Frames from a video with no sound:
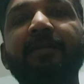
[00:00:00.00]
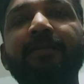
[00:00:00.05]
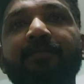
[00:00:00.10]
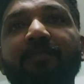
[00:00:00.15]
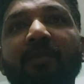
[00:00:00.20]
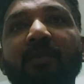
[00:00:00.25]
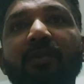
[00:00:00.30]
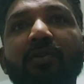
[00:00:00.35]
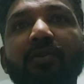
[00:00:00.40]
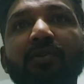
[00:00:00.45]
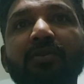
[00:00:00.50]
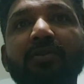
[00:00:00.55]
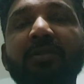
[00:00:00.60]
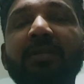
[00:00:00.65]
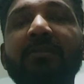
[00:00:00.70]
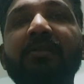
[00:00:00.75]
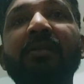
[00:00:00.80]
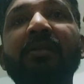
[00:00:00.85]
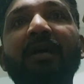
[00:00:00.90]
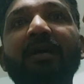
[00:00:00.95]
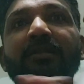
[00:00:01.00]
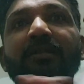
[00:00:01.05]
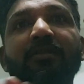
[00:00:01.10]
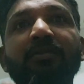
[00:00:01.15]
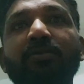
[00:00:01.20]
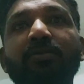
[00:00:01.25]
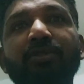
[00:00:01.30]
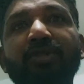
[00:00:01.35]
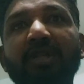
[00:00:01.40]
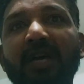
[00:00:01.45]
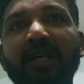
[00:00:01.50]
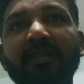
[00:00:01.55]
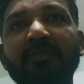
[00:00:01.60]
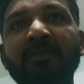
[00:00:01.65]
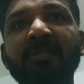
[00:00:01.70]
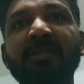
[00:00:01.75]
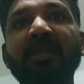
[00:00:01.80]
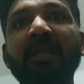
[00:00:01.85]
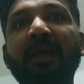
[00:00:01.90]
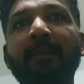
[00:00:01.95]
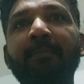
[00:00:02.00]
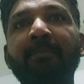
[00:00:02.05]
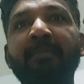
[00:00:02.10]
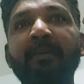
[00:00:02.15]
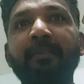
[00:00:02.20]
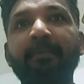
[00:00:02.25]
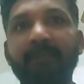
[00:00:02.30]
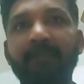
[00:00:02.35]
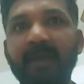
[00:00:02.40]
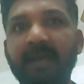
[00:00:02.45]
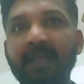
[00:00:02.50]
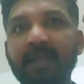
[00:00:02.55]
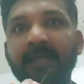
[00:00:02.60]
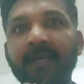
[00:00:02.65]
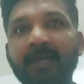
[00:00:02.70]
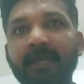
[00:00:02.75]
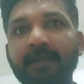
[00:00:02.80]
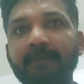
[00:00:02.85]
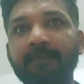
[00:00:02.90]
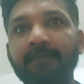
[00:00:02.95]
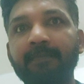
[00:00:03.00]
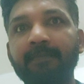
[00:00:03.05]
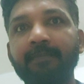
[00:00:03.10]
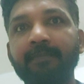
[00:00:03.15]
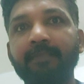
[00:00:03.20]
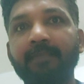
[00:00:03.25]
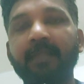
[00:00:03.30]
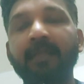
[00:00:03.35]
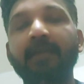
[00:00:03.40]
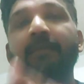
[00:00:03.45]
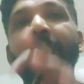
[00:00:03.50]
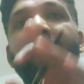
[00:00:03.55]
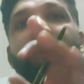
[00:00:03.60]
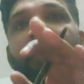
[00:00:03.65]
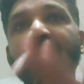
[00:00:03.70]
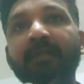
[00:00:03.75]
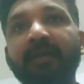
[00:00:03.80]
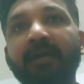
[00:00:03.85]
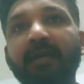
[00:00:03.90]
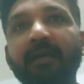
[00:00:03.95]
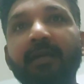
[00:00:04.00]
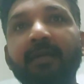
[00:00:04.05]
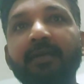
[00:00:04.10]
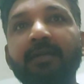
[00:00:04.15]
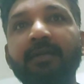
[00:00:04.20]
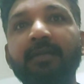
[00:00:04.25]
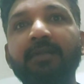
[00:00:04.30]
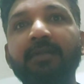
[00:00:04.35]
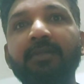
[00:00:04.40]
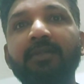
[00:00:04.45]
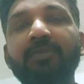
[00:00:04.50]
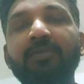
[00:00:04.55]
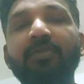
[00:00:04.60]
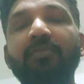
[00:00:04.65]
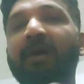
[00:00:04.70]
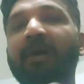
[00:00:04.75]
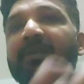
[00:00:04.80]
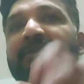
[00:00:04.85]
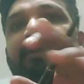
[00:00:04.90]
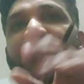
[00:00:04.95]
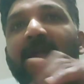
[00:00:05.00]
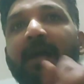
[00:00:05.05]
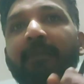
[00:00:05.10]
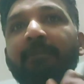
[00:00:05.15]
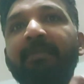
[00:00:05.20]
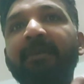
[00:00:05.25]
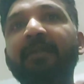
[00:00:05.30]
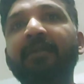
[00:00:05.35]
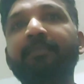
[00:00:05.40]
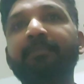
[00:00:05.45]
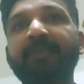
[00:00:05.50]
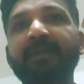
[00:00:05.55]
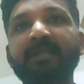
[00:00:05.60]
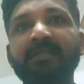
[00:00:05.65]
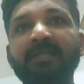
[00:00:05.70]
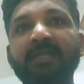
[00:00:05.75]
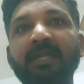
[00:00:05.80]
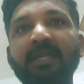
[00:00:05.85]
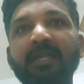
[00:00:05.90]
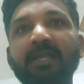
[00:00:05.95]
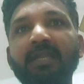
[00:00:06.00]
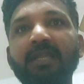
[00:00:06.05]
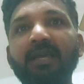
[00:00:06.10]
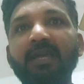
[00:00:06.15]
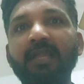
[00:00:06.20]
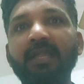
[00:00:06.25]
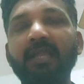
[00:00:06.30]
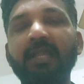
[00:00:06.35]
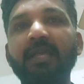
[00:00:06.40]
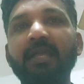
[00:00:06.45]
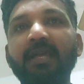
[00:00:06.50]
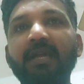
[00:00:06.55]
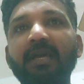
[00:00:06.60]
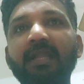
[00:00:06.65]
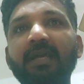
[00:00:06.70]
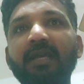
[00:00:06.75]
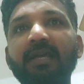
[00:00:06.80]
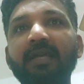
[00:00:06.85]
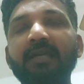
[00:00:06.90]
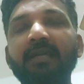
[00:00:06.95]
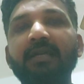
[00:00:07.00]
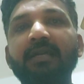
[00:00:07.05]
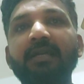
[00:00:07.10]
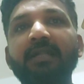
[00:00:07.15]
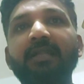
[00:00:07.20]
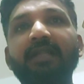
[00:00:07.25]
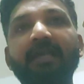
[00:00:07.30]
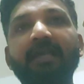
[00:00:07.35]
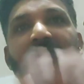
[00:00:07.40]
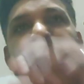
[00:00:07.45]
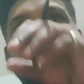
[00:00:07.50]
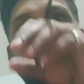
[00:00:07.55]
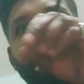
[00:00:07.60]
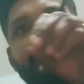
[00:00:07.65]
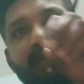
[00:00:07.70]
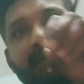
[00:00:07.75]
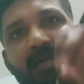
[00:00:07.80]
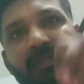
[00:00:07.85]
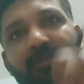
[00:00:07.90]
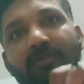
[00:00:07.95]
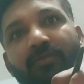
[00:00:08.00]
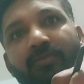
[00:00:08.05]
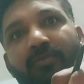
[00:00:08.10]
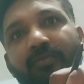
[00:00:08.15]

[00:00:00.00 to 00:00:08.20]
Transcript: तो जैसे आज गुजरात में शराब बैन है बंद है तो वहाँ शराब बेचना इलीगल है लेकिन आज यहाँ तो